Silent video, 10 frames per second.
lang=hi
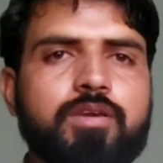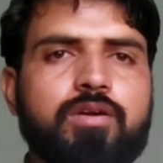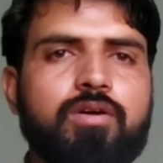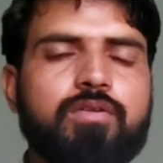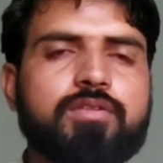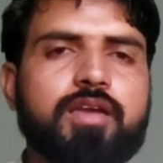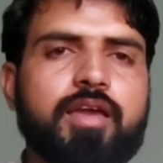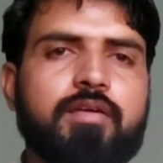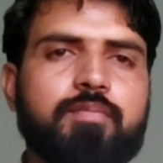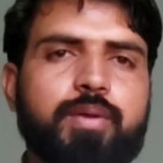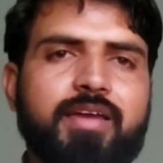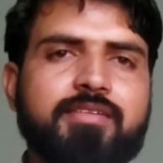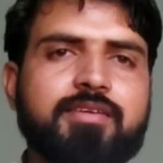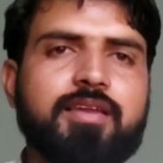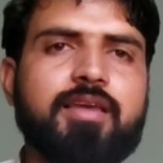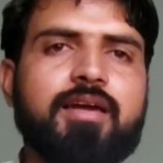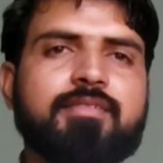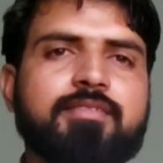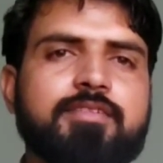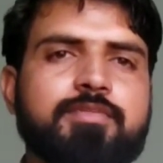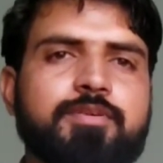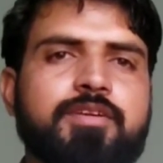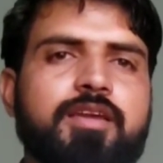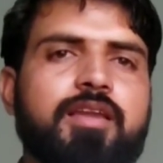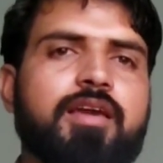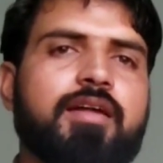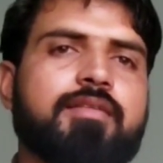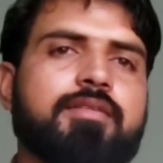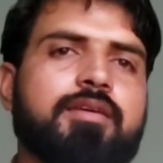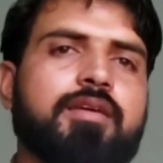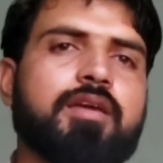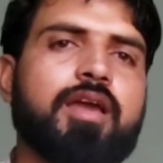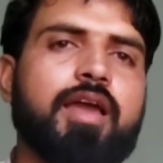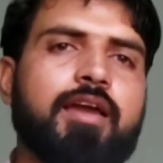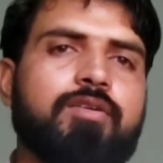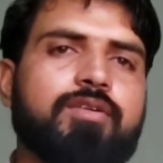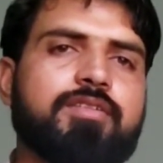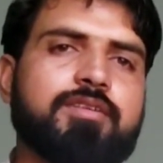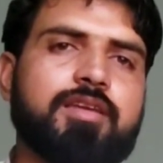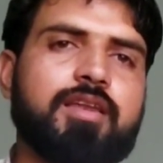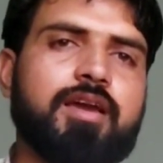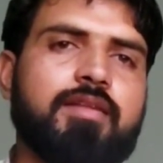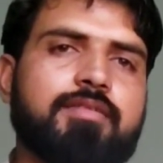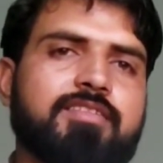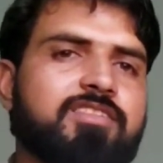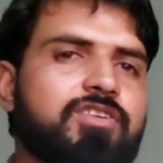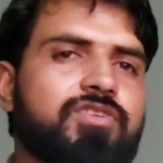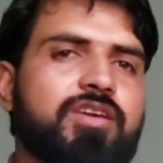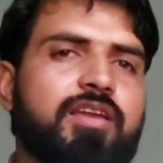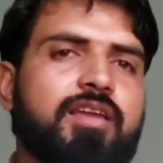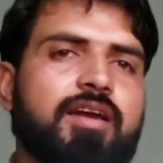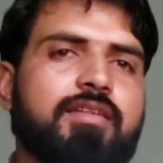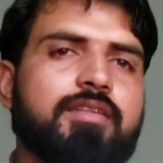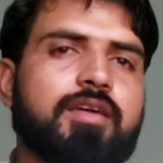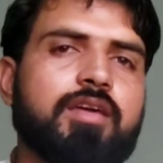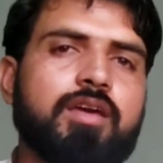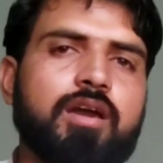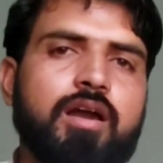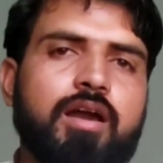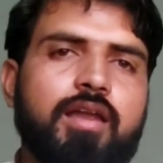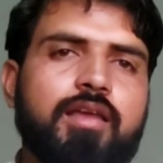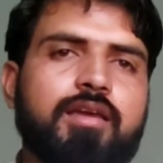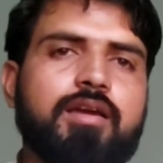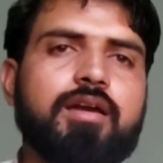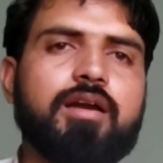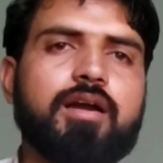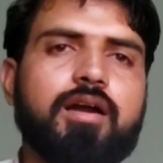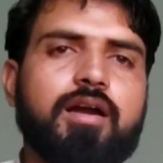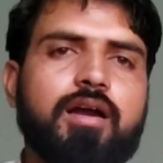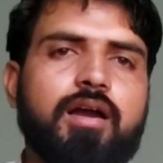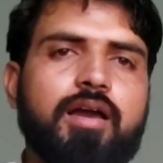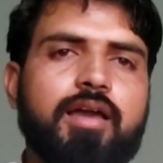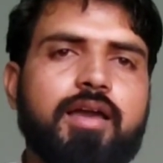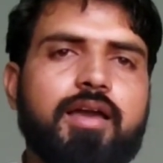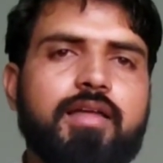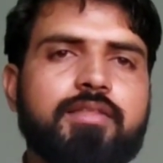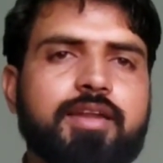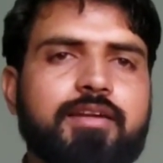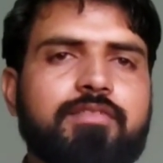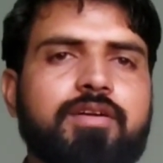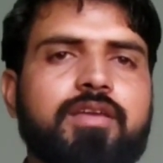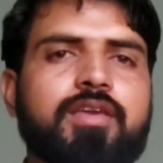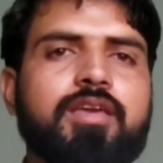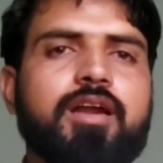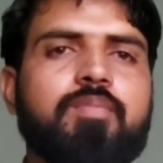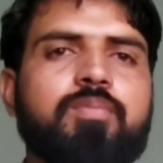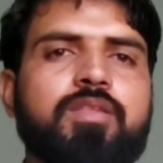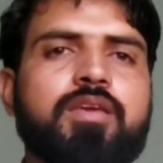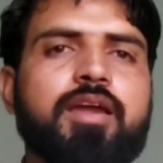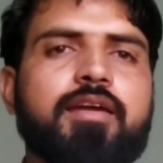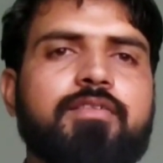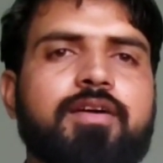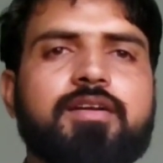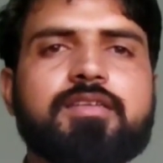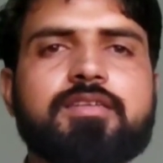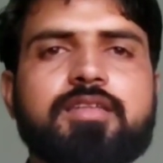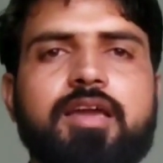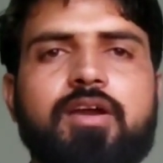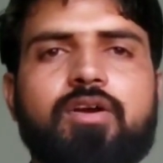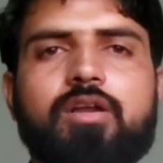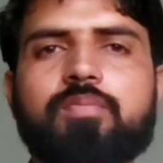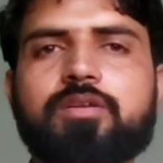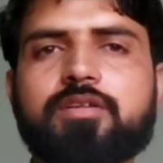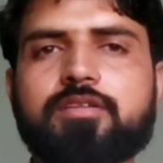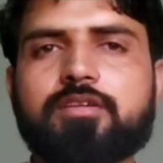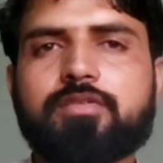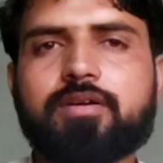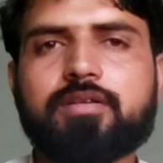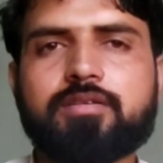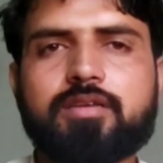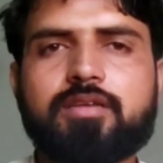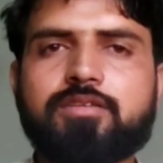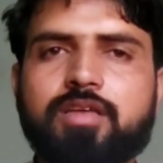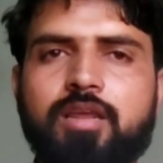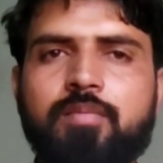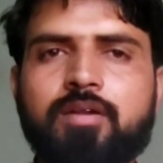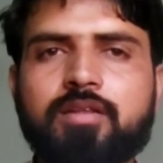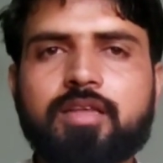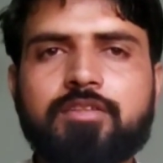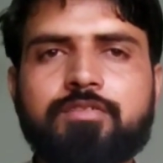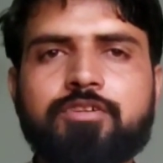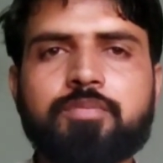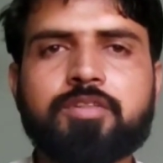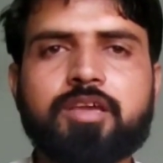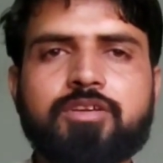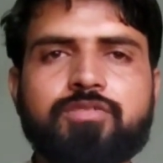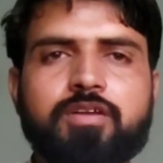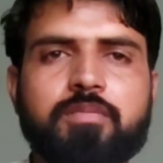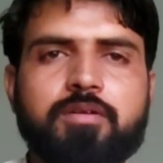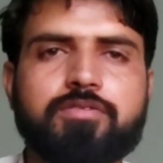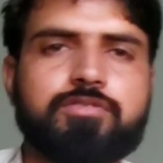अपनी कॉस्ट है प्राइस के लिहाज से स्पीड के लिहाज से एक्यूरेसी के लिहाज से सिक्योरिटी के लिहाज से हर एक नेटवर्क की अपने एडवांटेजेस हैं और अपने डिसएडवांटेजेस इंशाल्लाह मिलते हैं नेक्स्ट वीडियो में थैंक यू वेरी